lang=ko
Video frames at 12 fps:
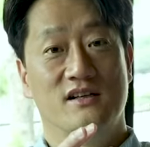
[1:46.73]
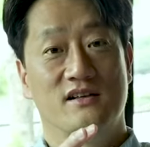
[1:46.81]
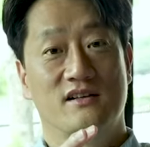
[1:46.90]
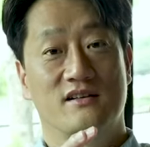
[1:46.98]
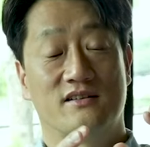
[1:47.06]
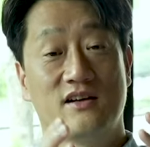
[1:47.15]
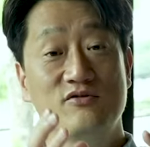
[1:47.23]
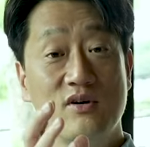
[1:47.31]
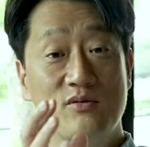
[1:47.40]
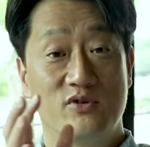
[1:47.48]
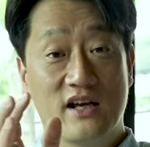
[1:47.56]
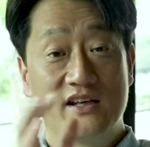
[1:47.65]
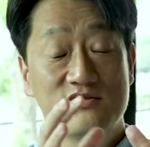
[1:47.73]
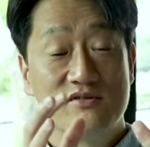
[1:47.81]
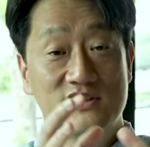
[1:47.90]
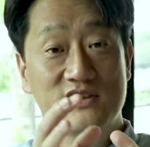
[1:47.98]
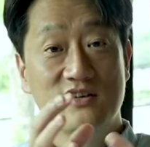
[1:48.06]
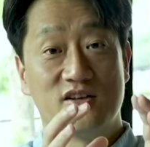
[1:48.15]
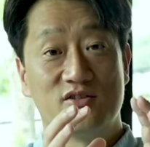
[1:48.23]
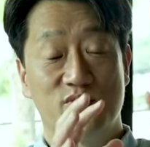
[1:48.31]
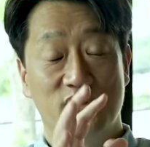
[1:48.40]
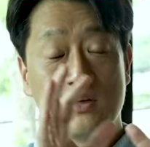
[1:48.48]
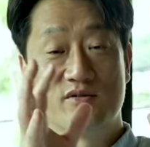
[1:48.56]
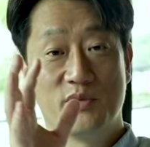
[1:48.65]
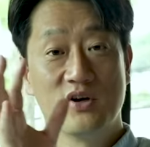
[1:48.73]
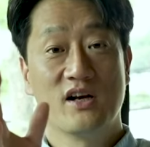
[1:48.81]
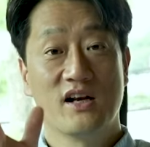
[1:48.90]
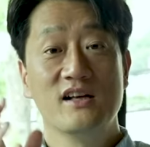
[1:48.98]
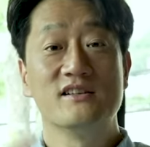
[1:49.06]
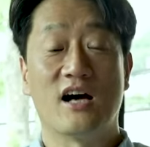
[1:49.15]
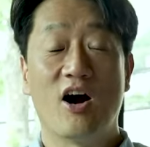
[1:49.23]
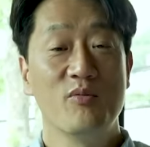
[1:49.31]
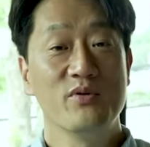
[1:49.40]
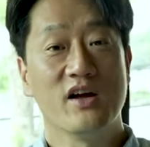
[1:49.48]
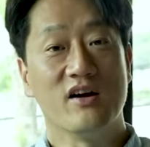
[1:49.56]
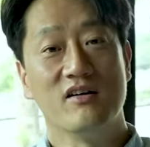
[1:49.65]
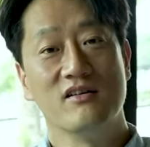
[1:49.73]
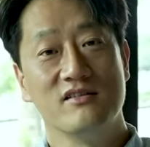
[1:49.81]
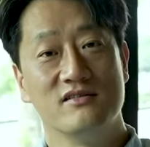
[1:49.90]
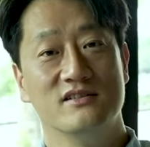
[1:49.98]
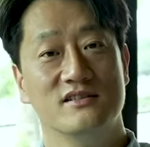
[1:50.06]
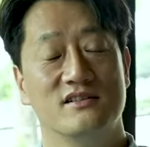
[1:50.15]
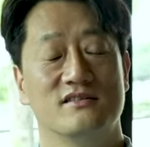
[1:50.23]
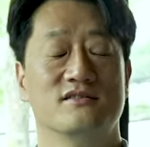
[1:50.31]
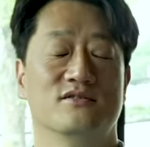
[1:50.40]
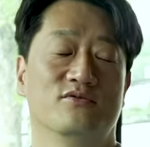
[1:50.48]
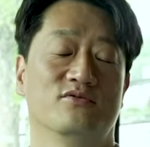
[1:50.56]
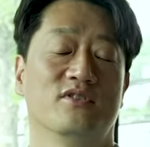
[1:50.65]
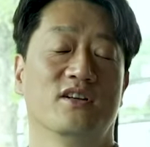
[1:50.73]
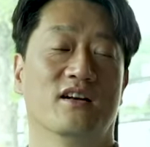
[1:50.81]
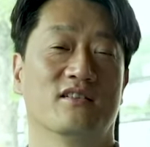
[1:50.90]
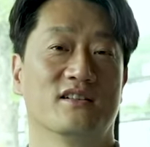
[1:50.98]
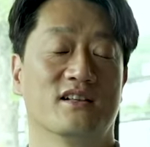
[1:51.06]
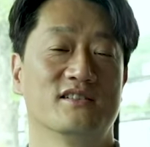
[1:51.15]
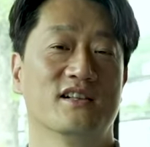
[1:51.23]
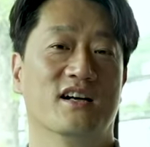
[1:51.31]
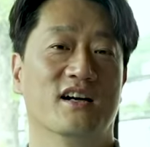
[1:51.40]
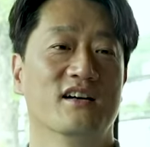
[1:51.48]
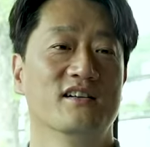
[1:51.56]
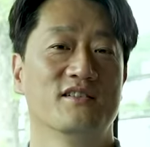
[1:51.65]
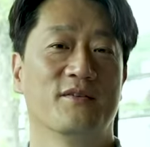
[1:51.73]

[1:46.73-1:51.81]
그 탄수화물 액기스화 시켜가지고 뭐 이렇게 변환하는 작업이에요 어, 술이라는 것 자체가